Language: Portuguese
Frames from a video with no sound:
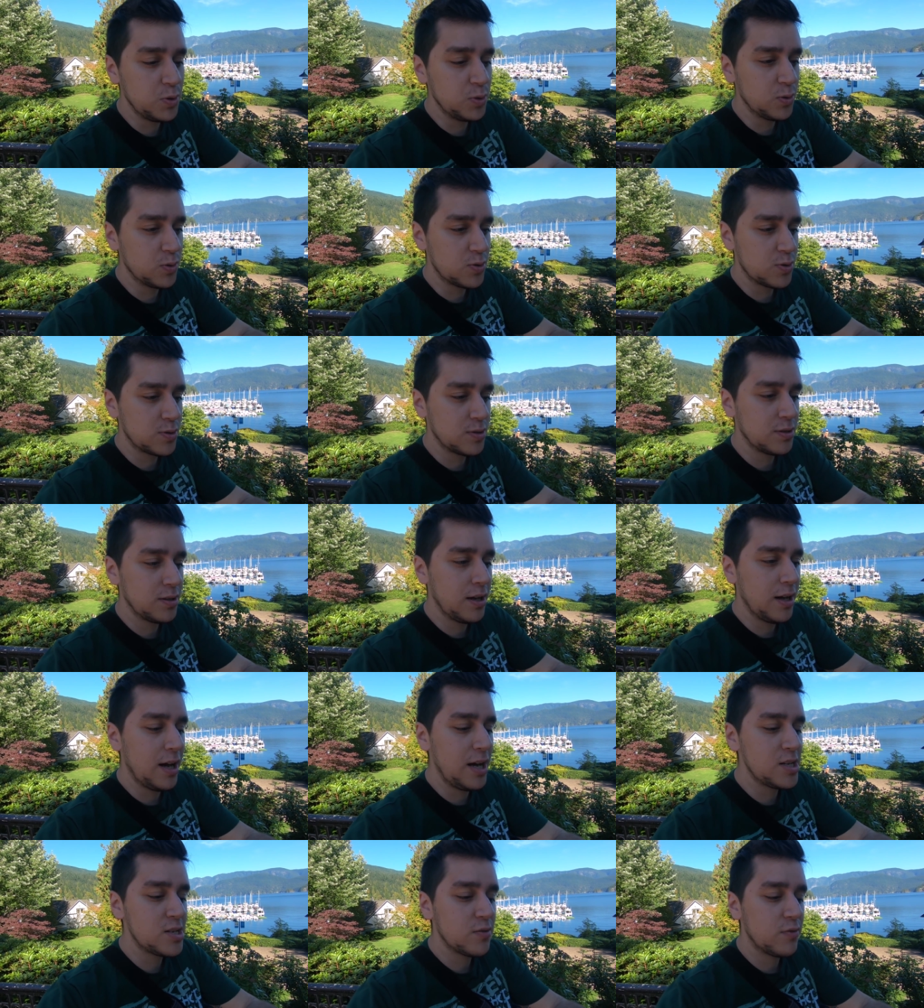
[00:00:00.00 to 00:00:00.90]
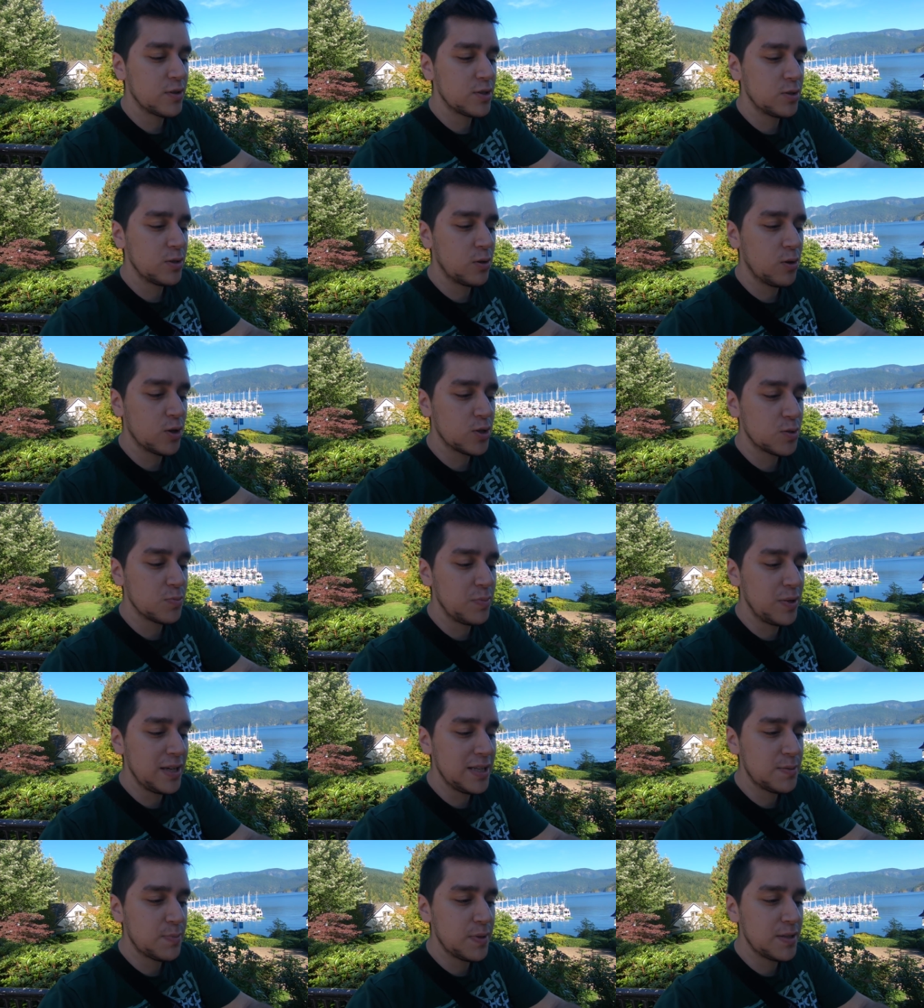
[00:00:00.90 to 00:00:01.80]
minutos, a gente vai fazer um negócio
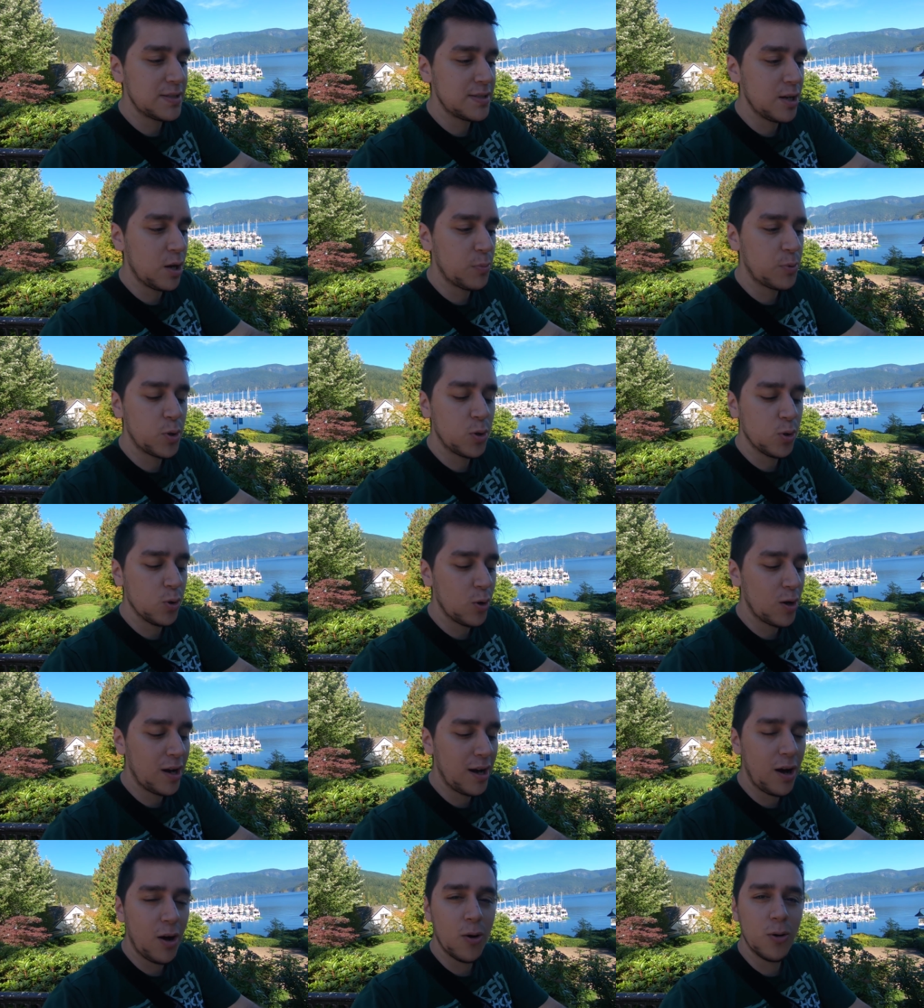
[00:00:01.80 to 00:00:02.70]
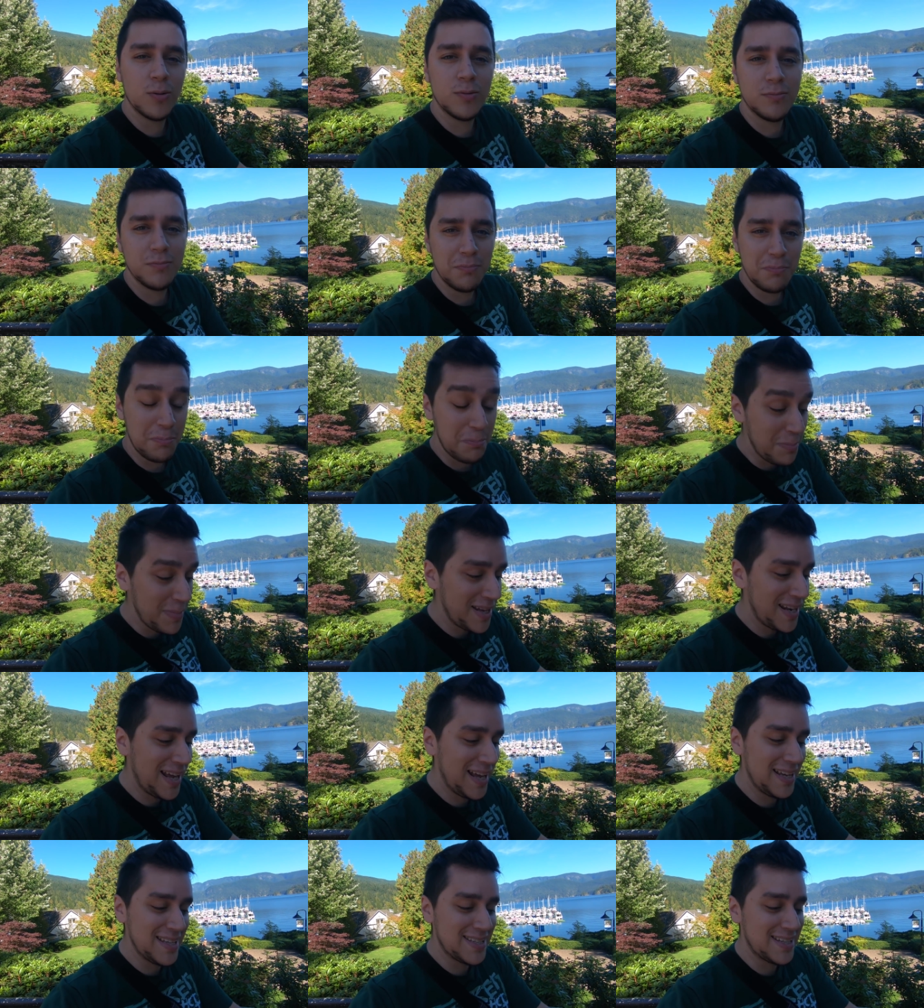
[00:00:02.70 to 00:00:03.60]
bem especial, porque o local
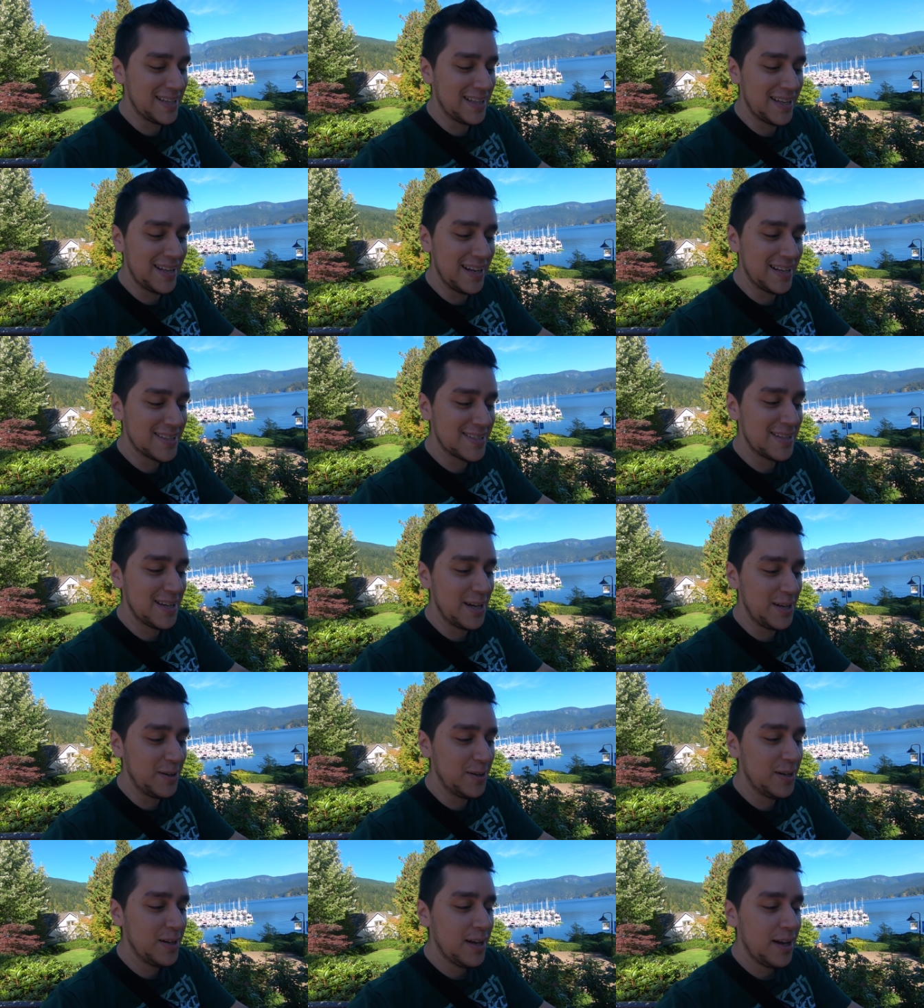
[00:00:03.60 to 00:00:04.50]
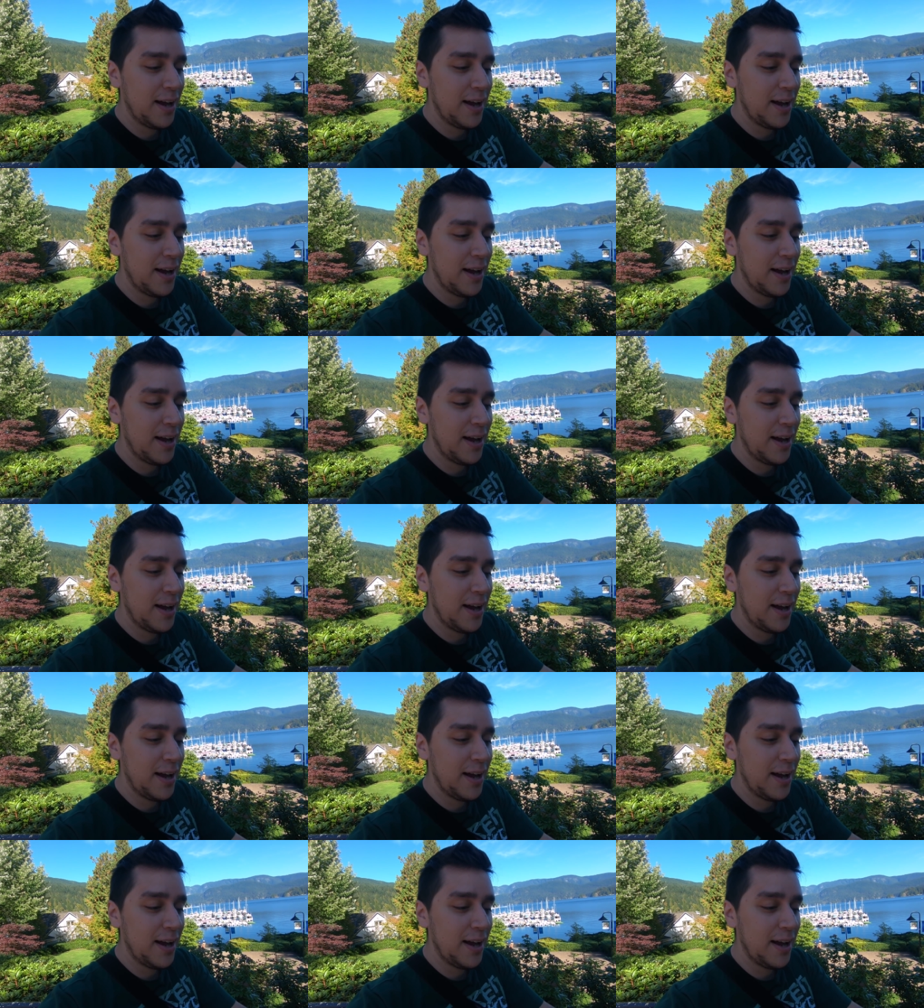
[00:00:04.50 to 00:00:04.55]
merece, galera, sério.